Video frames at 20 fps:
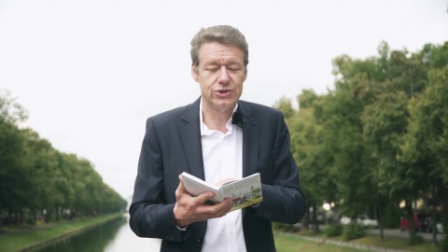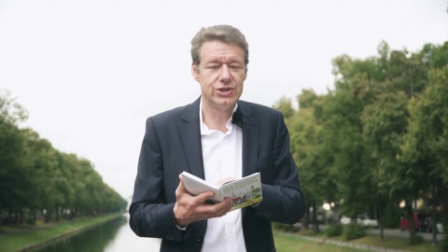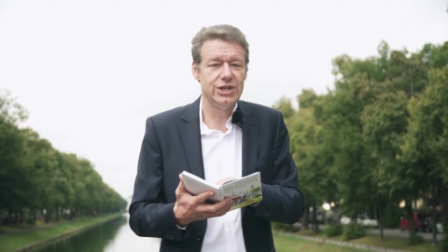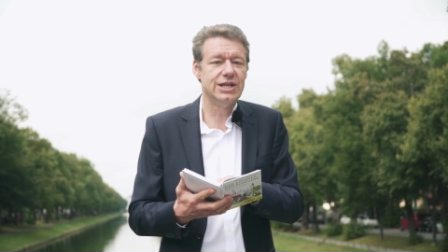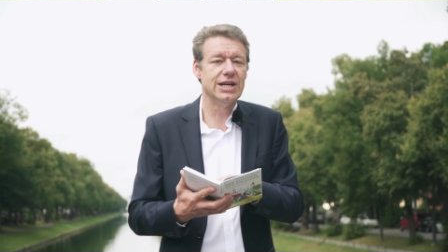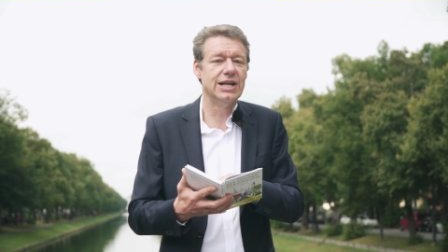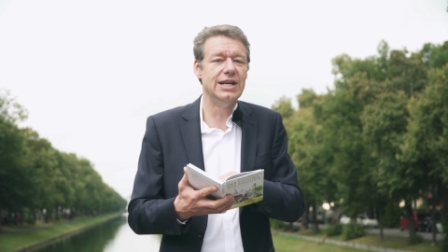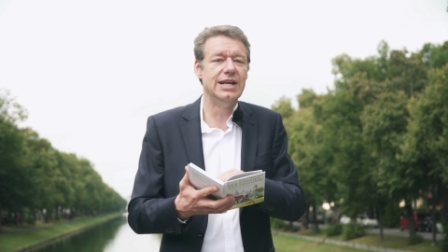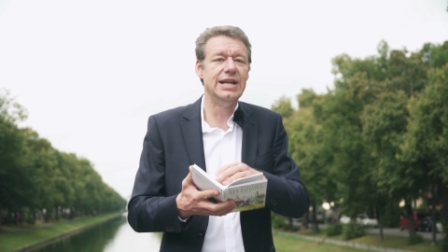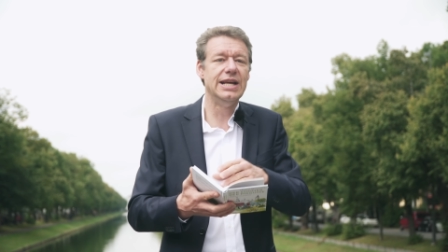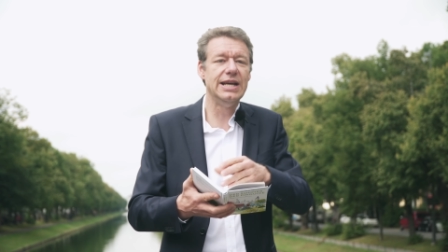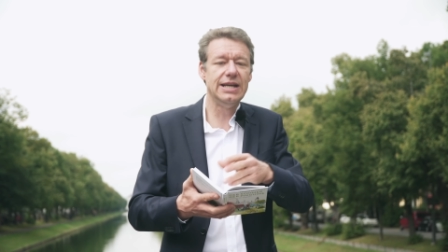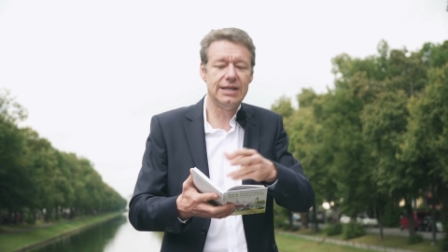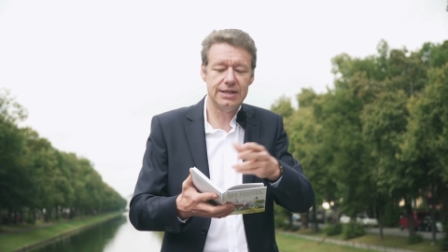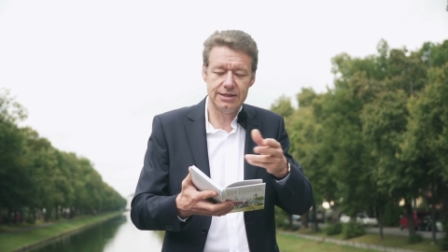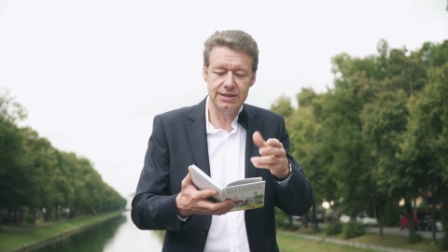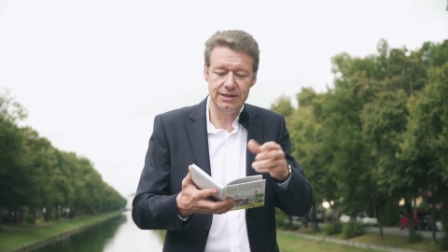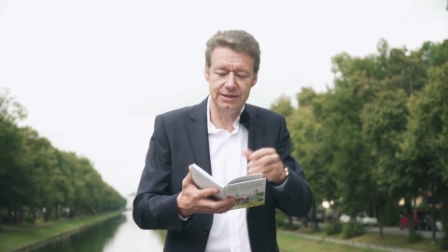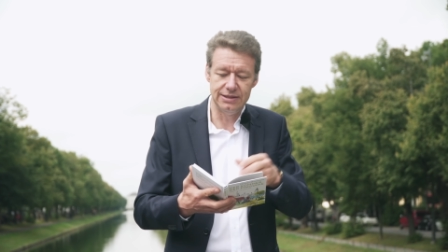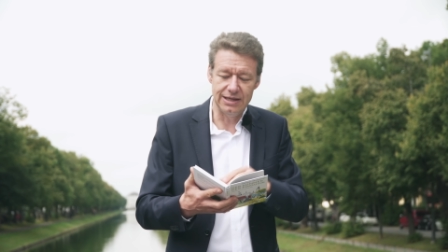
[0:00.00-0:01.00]
sicher
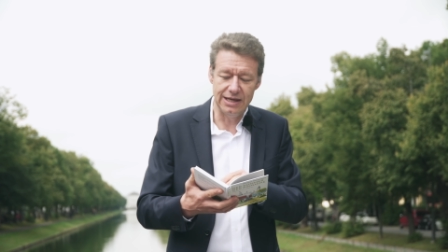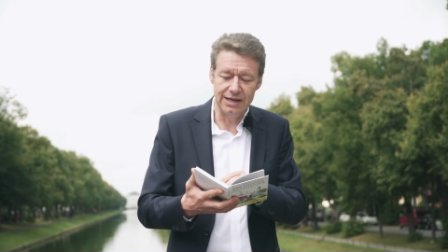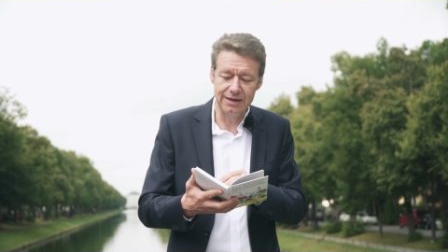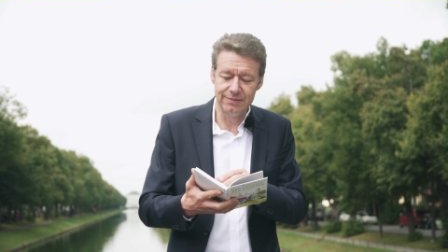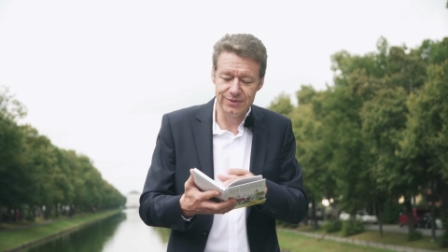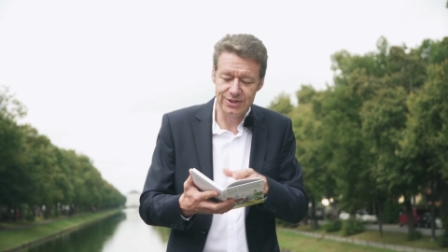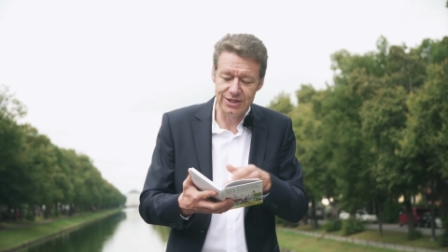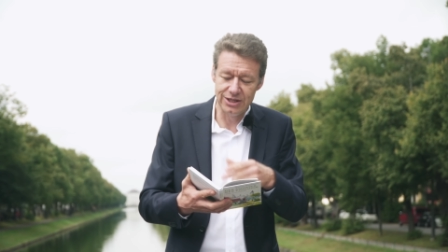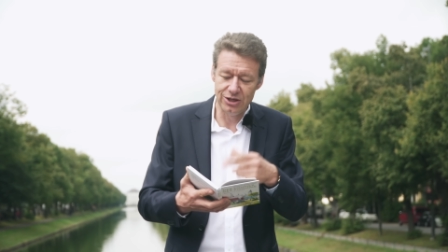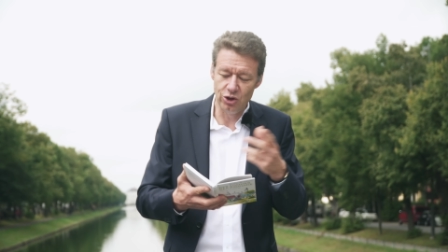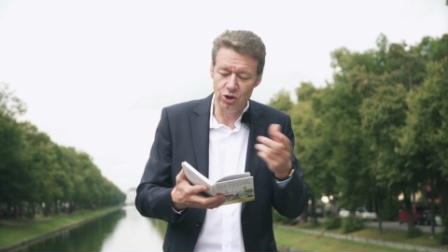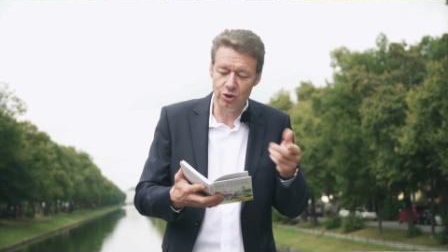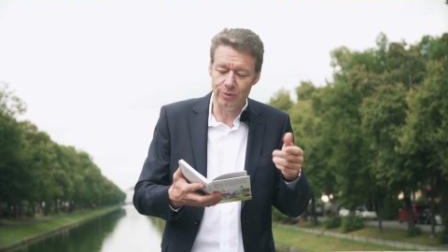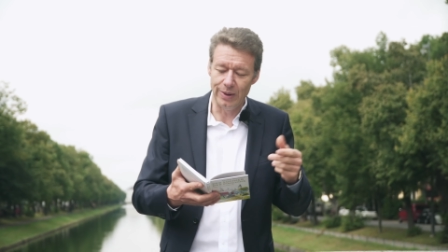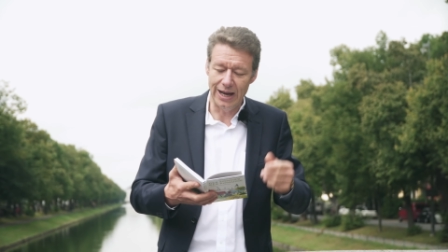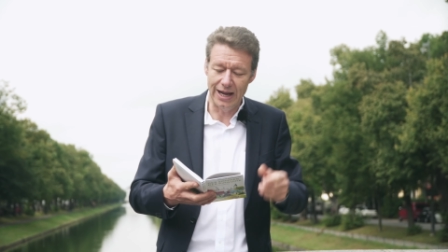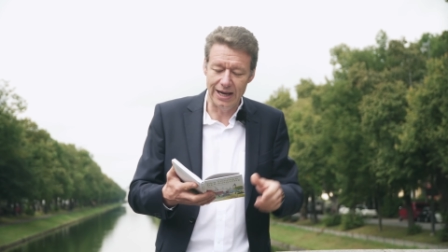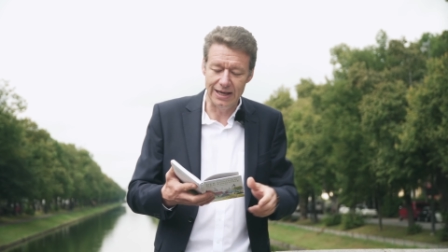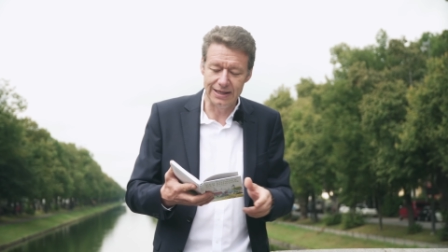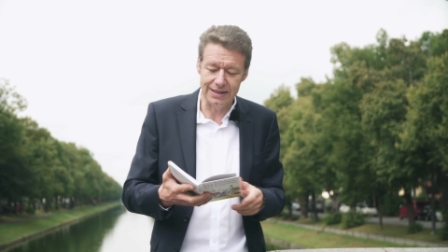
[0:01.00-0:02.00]
nicht in dem Sinne
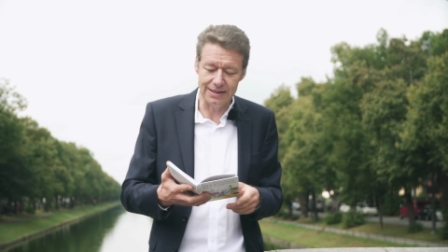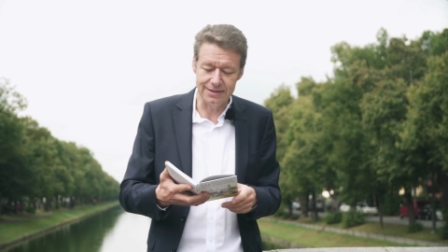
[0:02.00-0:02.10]
überall,